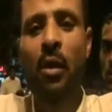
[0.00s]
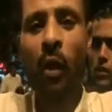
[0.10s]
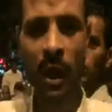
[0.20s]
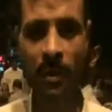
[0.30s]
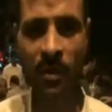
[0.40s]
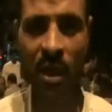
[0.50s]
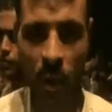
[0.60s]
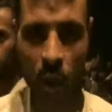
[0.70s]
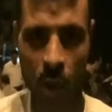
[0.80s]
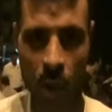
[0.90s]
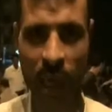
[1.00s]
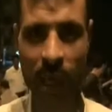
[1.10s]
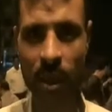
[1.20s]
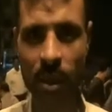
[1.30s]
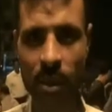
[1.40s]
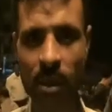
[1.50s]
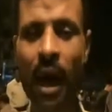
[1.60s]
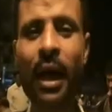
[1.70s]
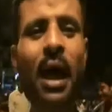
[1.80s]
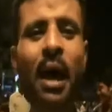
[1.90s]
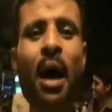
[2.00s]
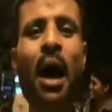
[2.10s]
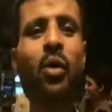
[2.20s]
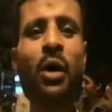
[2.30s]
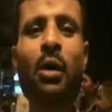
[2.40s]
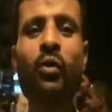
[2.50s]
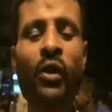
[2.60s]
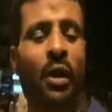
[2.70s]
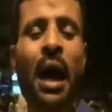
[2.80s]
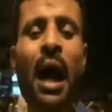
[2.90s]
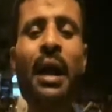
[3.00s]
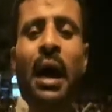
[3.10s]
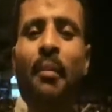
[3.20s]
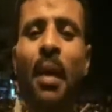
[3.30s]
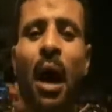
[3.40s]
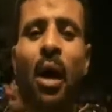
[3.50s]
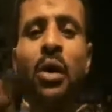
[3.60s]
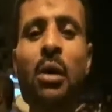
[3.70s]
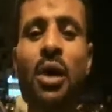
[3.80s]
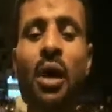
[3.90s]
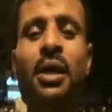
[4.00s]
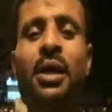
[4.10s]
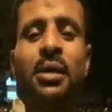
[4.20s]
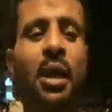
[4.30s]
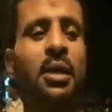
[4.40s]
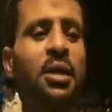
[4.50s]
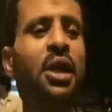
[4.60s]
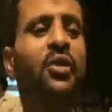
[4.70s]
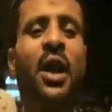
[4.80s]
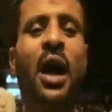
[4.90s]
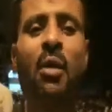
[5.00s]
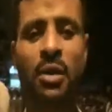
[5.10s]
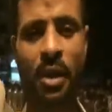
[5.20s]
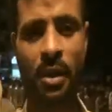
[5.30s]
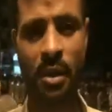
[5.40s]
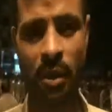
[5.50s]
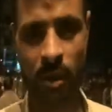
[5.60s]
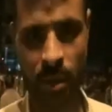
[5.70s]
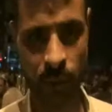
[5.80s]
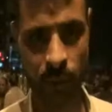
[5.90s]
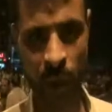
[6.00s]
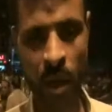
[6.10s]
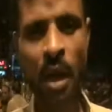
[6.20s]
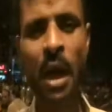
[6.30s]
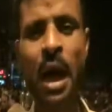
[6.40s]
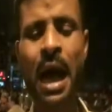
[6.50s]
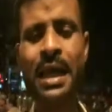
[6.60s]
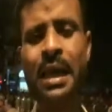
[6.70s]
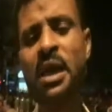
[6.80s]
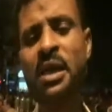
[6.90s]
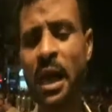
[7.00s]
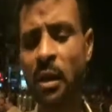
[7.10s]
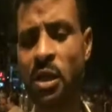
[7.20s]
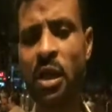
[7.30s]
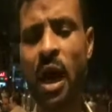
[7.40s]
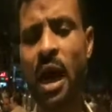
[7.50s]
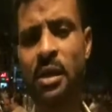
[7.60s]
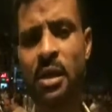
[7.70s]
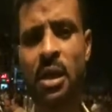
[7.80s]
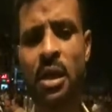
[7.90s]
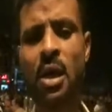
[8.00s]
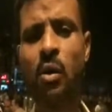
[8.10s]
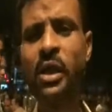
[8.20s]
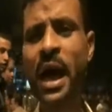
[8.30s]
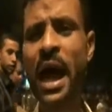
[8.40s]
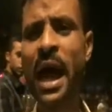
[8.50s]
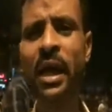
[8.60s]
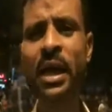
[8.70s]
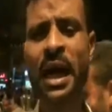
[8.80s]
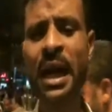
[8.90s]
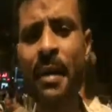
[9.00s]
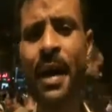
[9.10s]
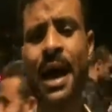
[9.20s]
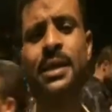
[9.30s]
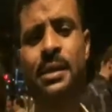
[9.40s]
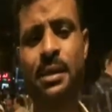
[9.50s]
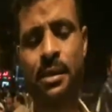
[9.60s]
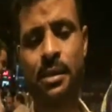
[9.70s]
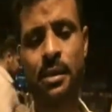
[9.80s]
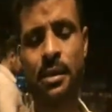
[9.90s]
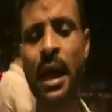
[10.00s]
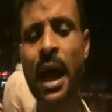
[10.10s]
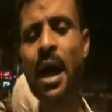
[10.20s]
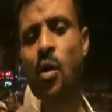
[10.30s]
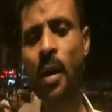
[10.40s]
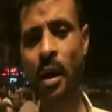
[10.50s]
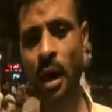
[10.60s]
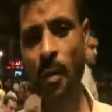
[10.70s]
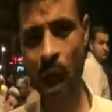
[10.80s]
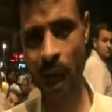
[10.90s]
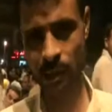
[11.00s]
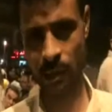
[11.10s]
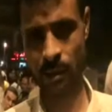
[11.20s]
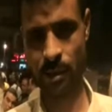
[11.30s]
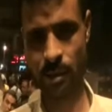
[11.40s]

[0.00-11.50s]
وحلمتي بكله سعيد احلام مع غنى وف... احلام مع غنى وزغاريد تنطيط في الهوا وزغاريد انا الميدان ودي ارضي وده اخر كلام عندي تعالوا قربوا عندي